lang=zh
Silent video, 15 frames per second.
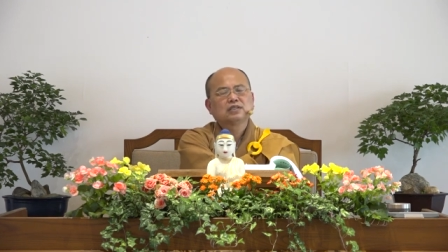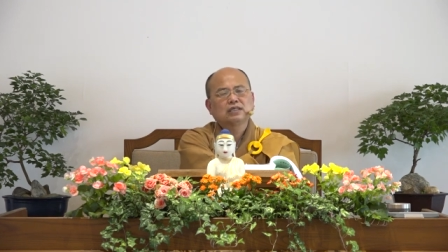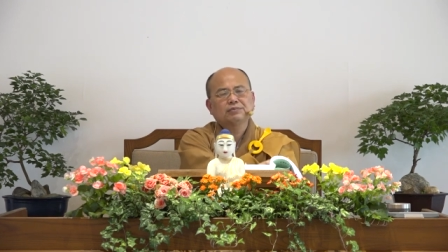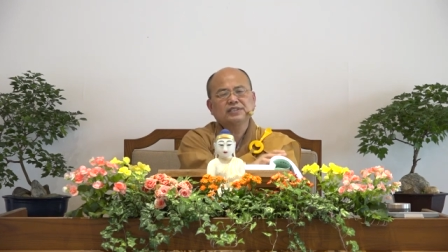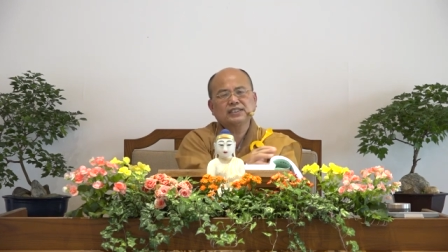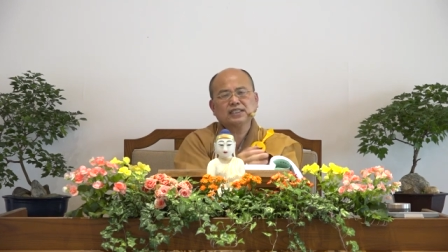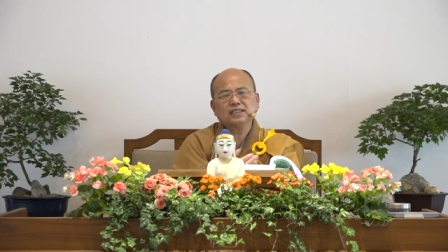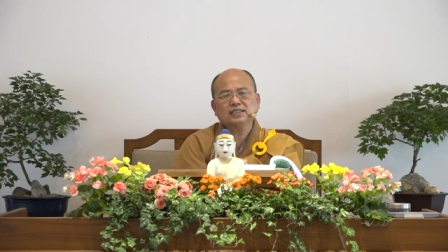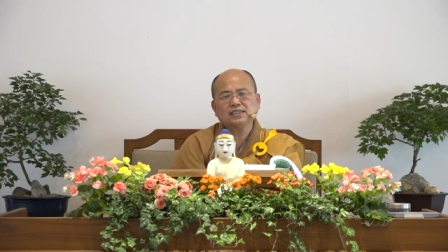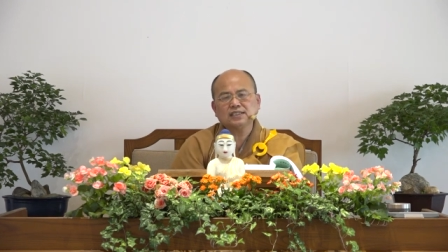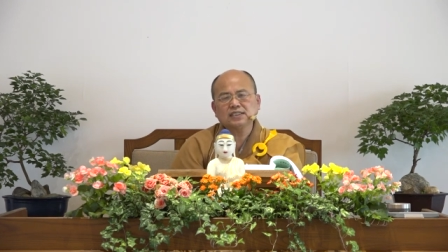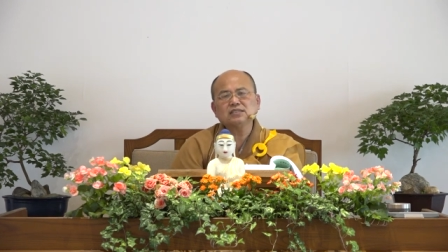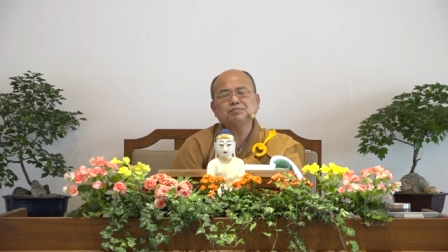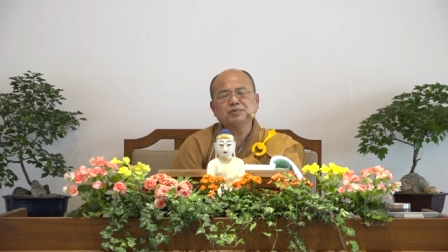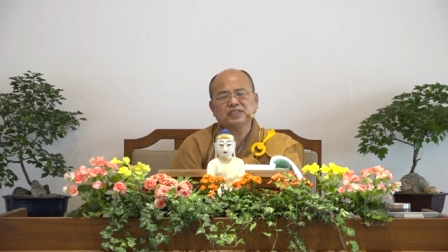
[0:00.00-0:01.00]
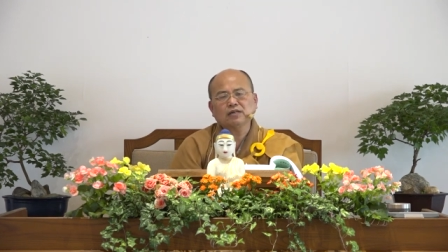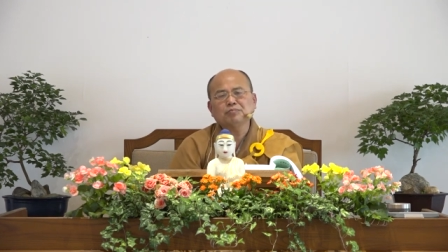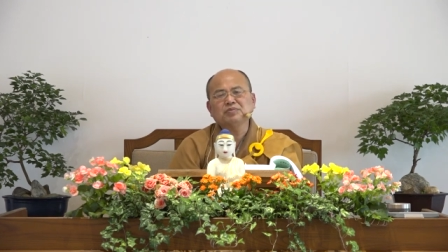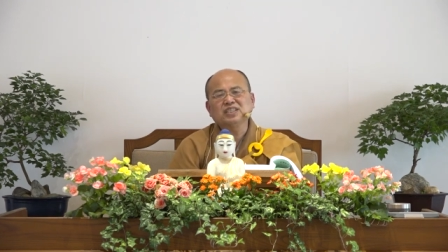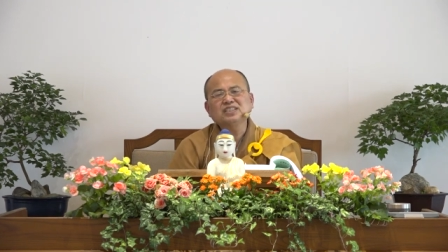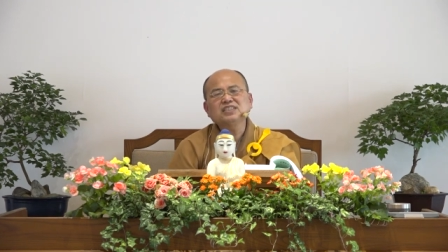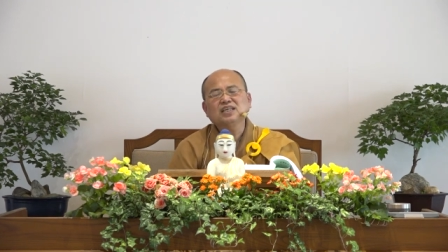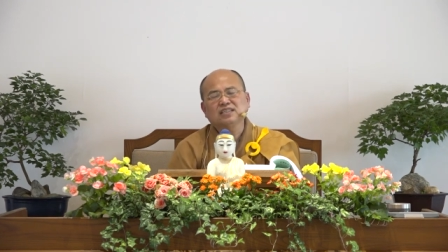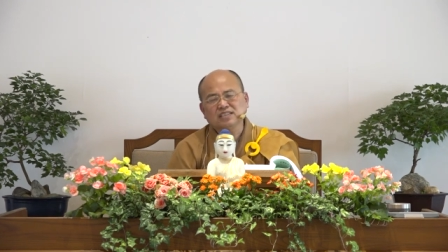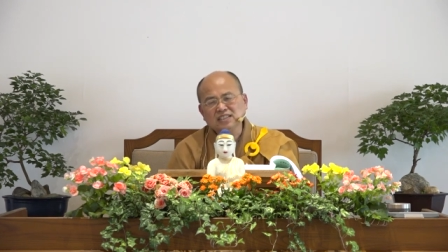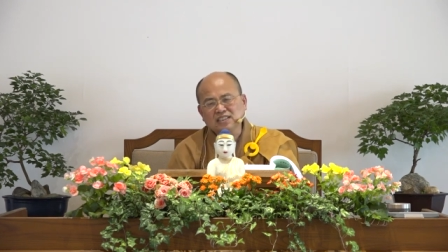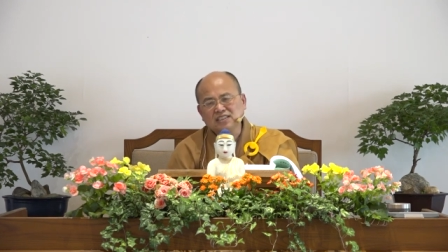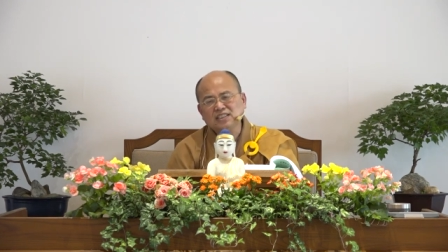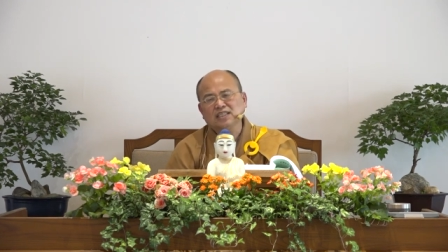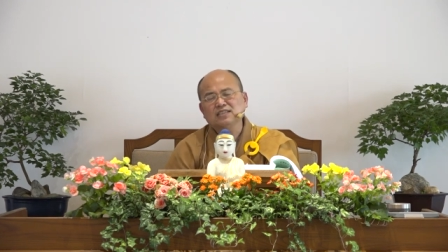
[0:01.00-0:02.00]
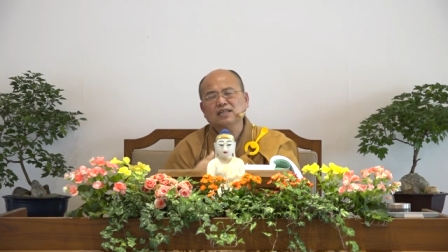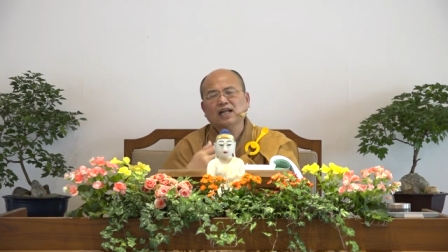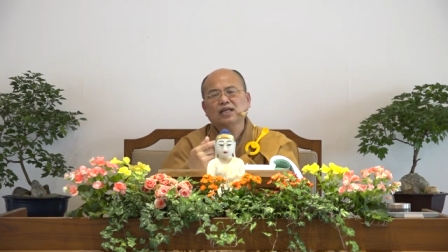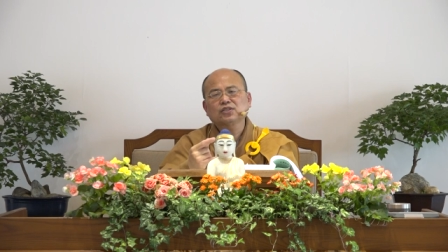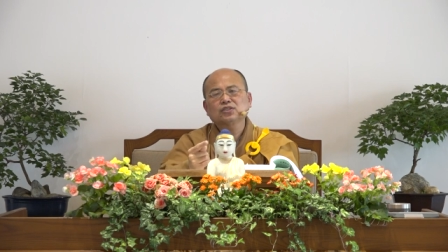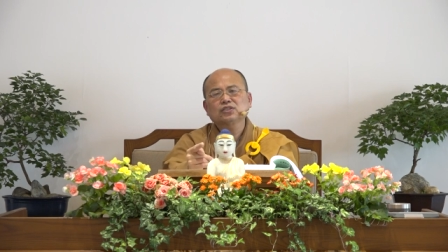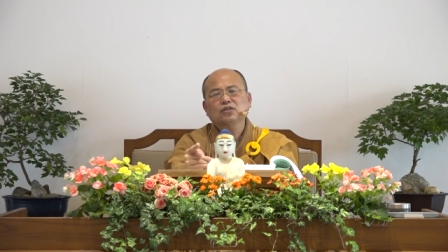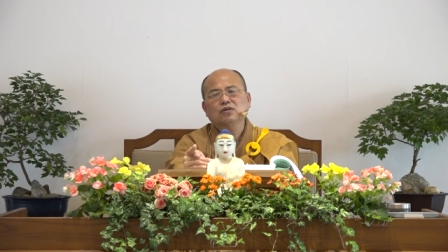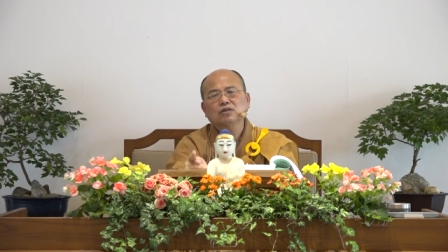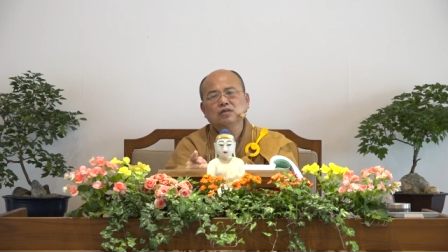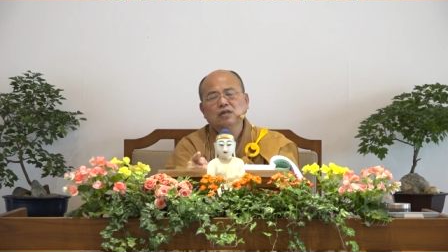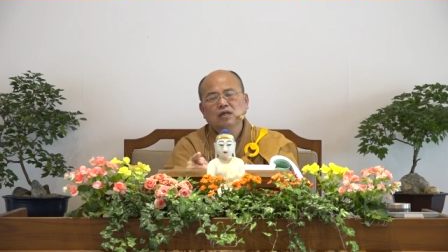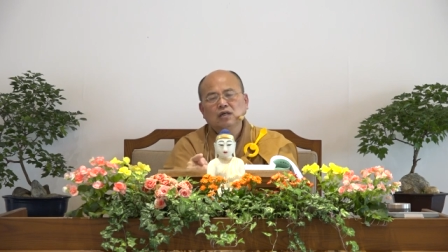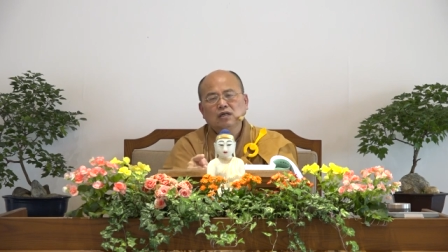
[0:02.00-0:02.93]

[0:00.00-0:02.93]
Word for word: 那么这个也是比较明显意见的啦，就是说，